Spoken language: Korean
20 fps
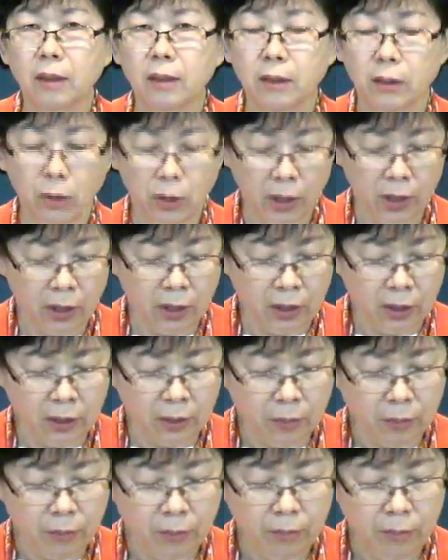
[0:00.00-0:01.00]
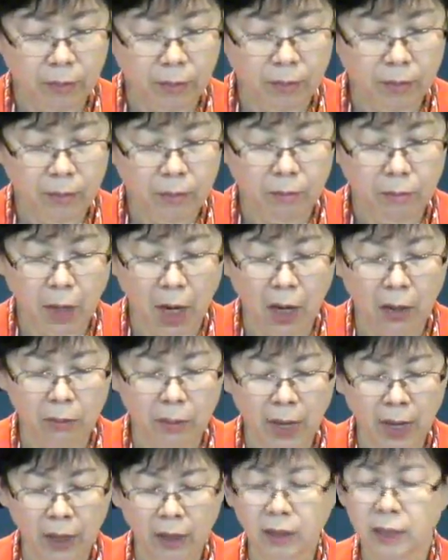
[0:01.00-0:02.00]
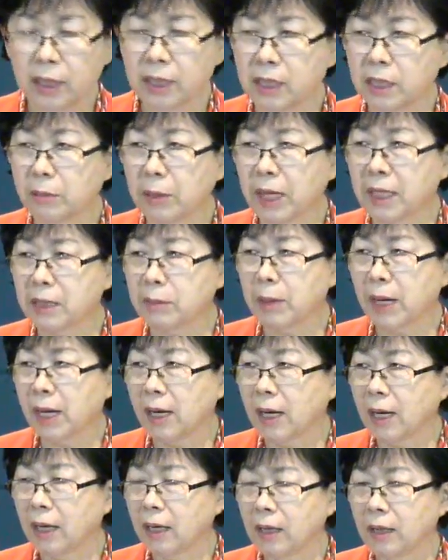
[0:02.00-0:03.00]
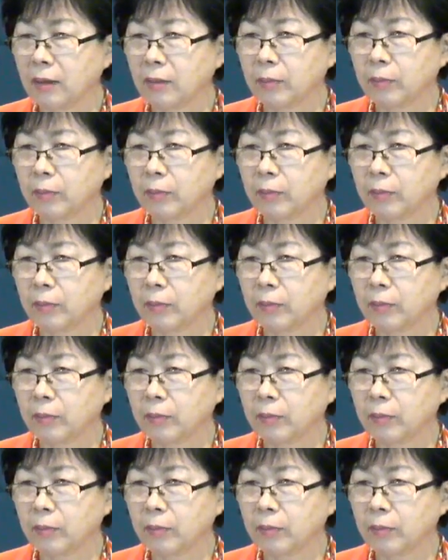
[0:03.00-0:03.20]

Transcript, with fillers: 너희는 마음에 근심하지 말라.